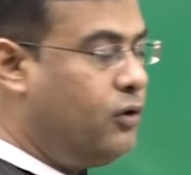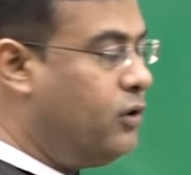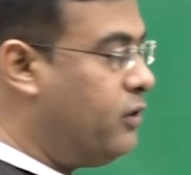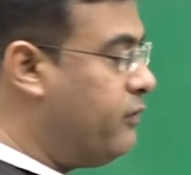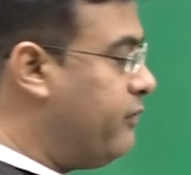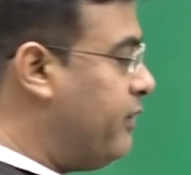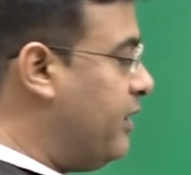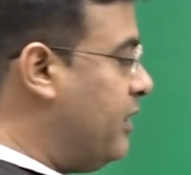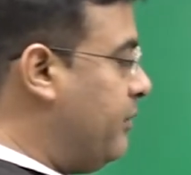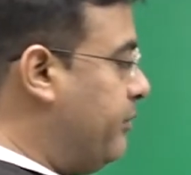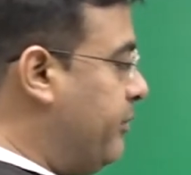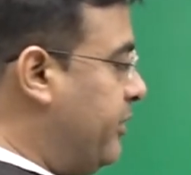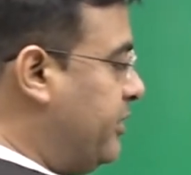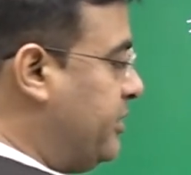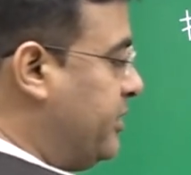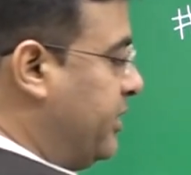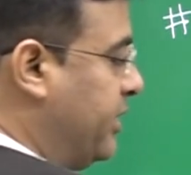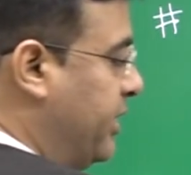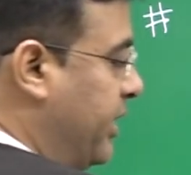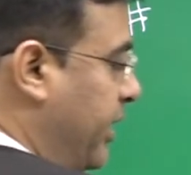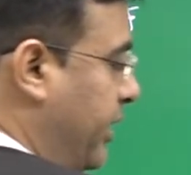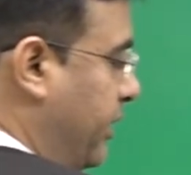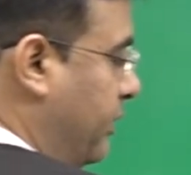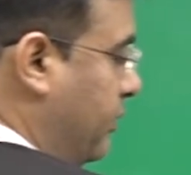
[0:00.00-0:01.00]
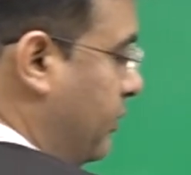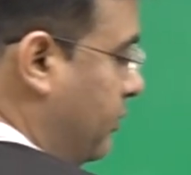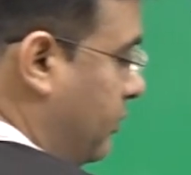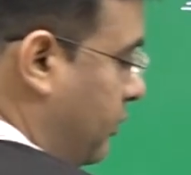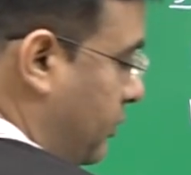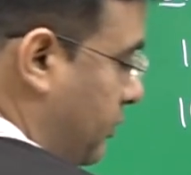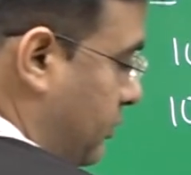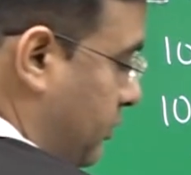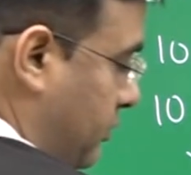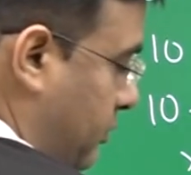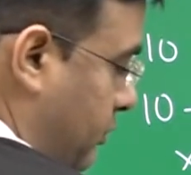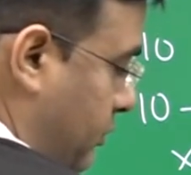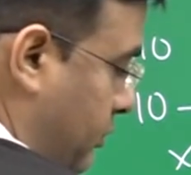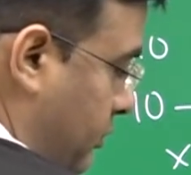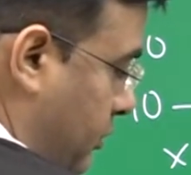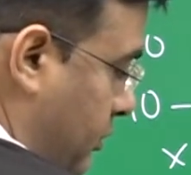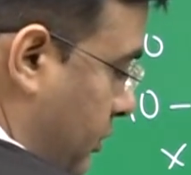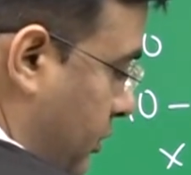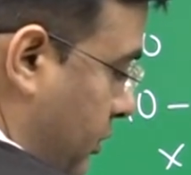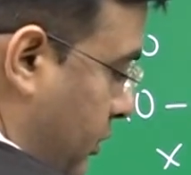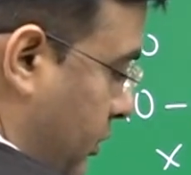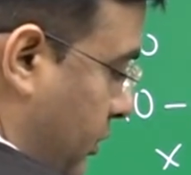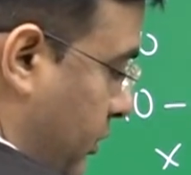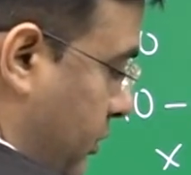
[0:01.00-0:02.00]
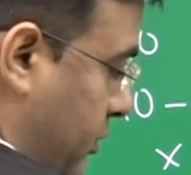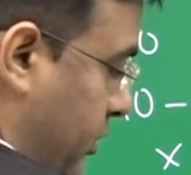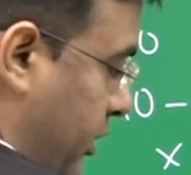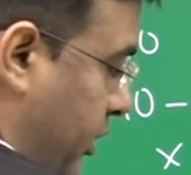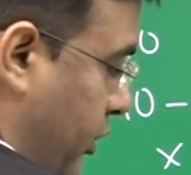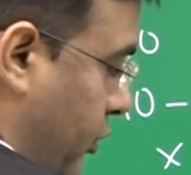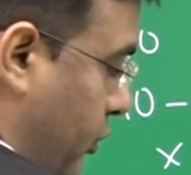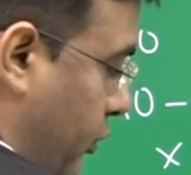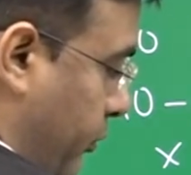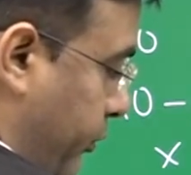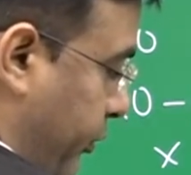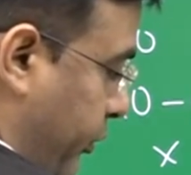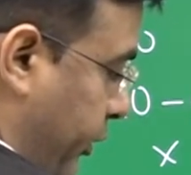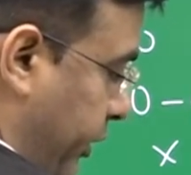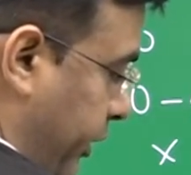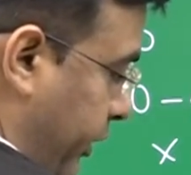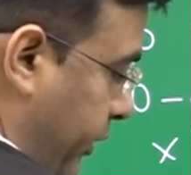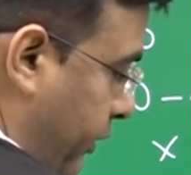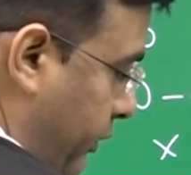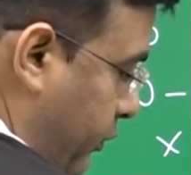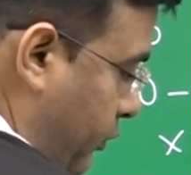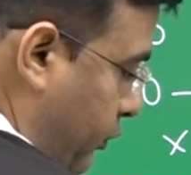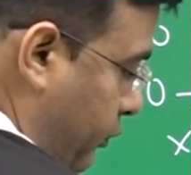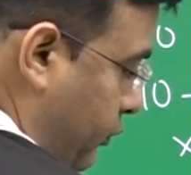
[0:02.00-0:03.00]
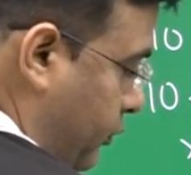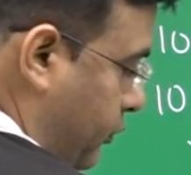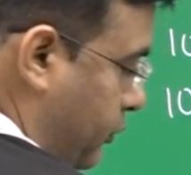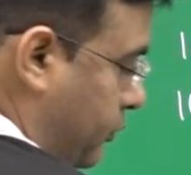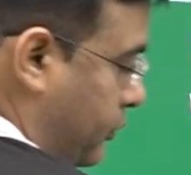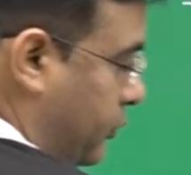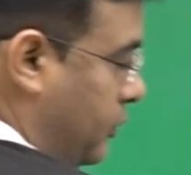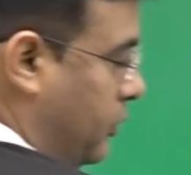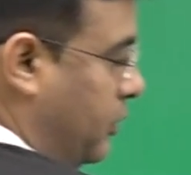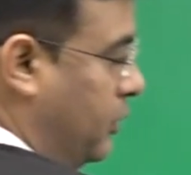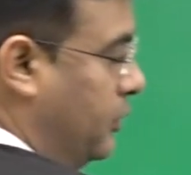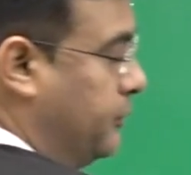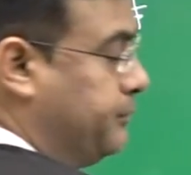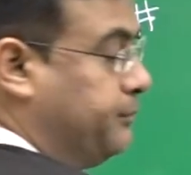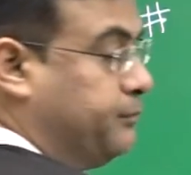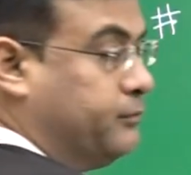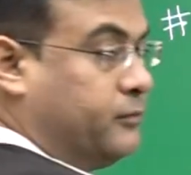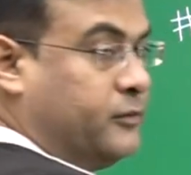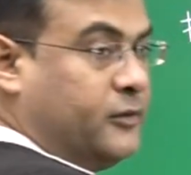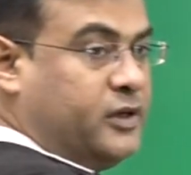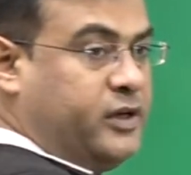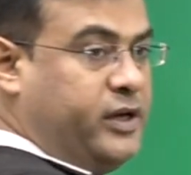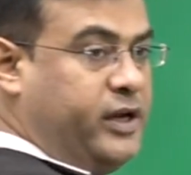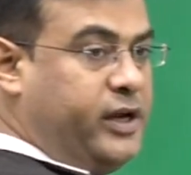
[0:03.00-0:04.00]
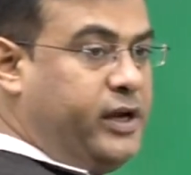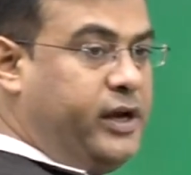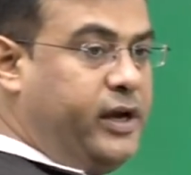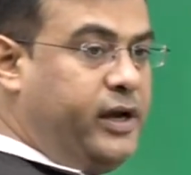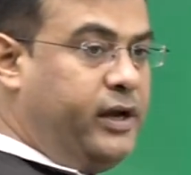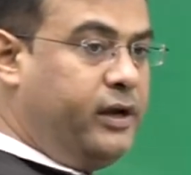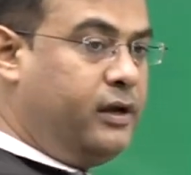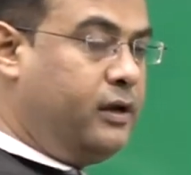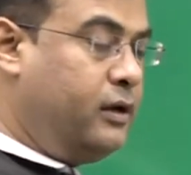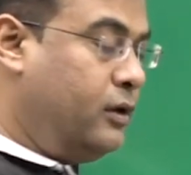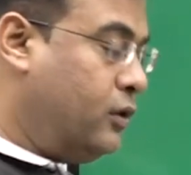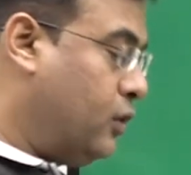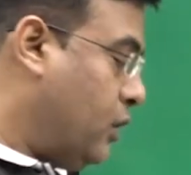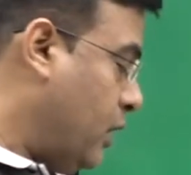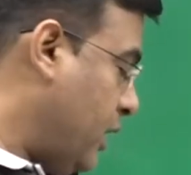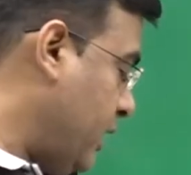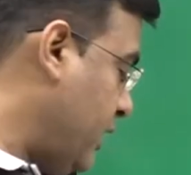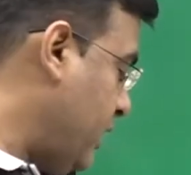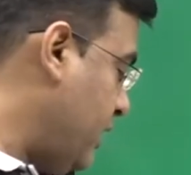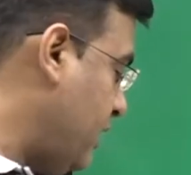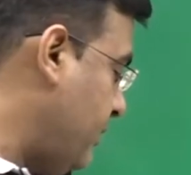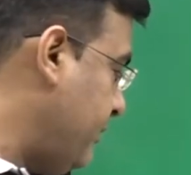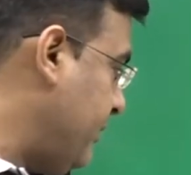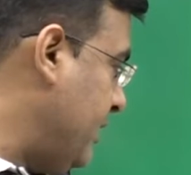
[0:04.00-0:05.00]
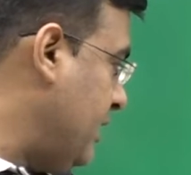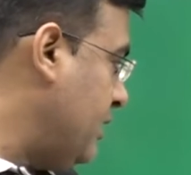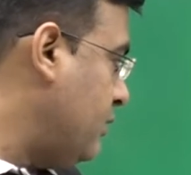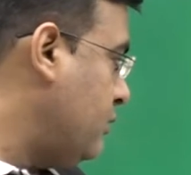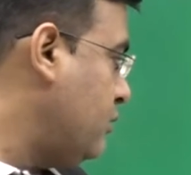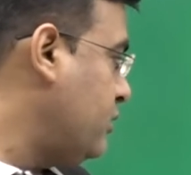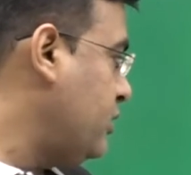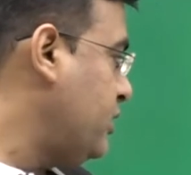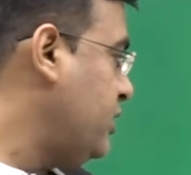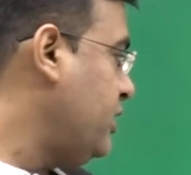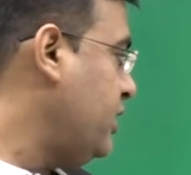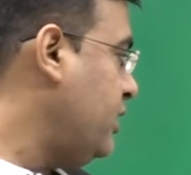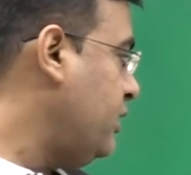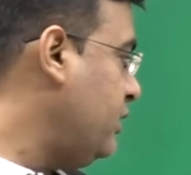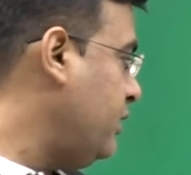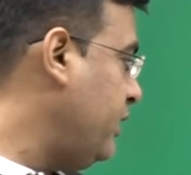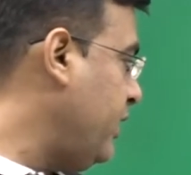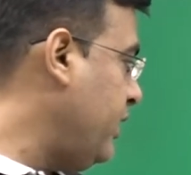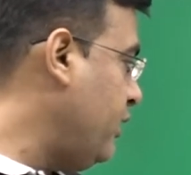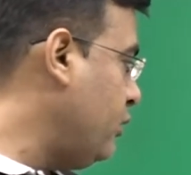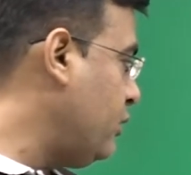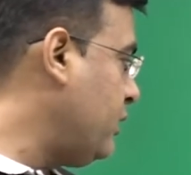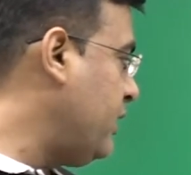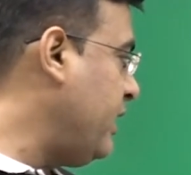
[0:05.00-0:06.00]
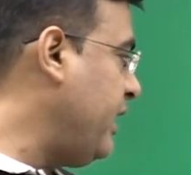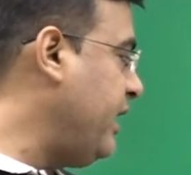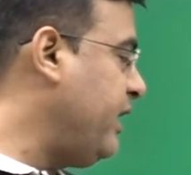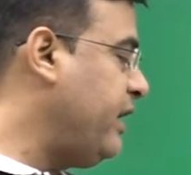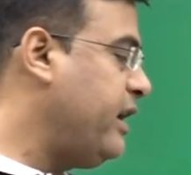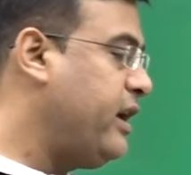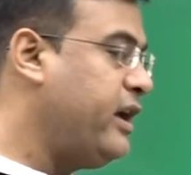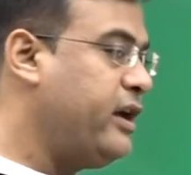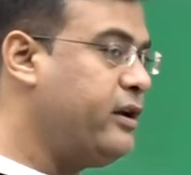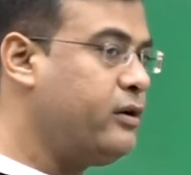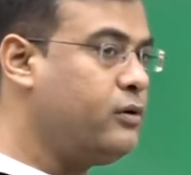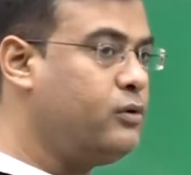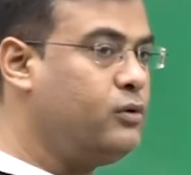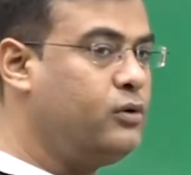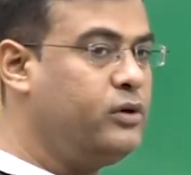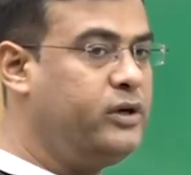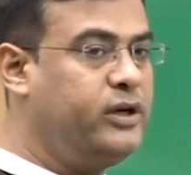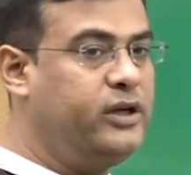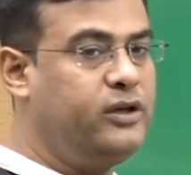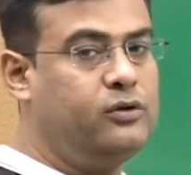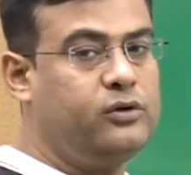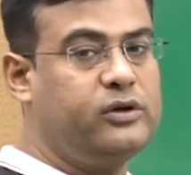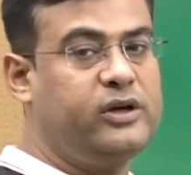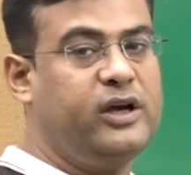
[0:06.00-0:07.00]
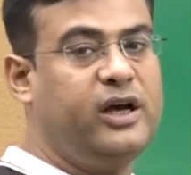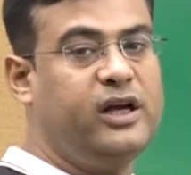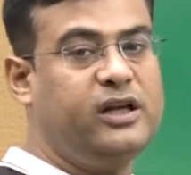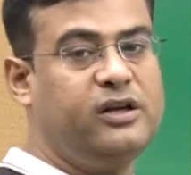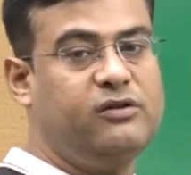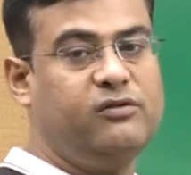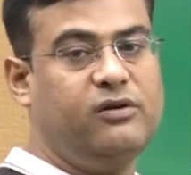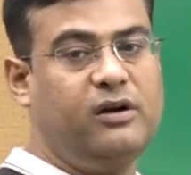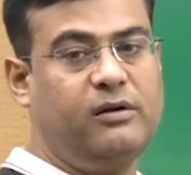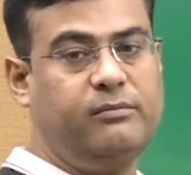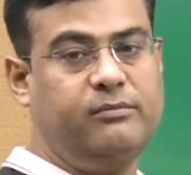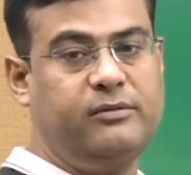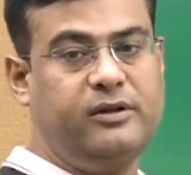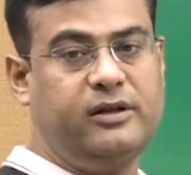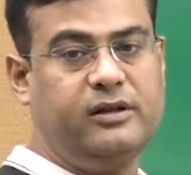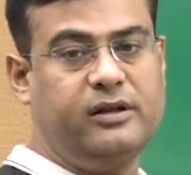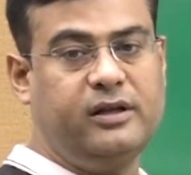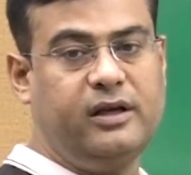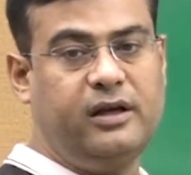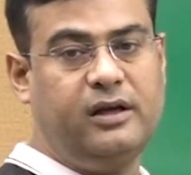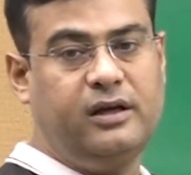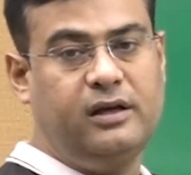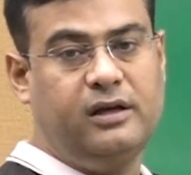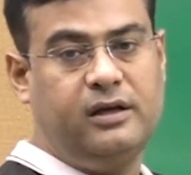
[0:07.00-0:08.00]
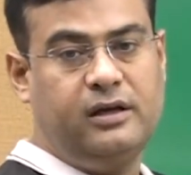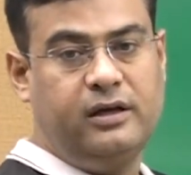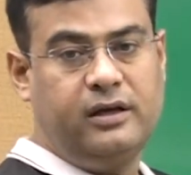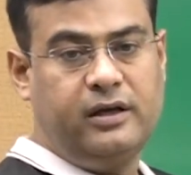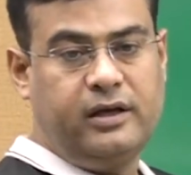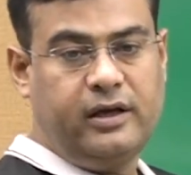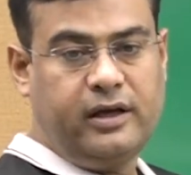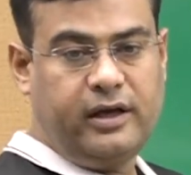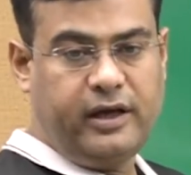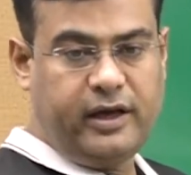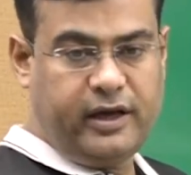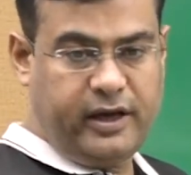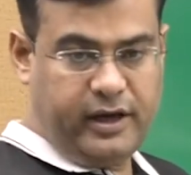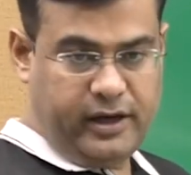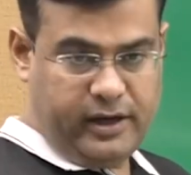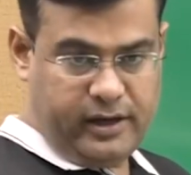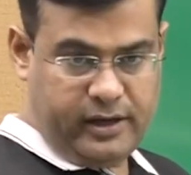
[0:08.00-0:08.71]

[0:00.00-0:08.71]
और वन में से गया तो जीरो पॉइंट टू ठीक है तो अगर हमारा क्वेश्चन ये होता एल आर कौन है तो क्या जवाब देते ए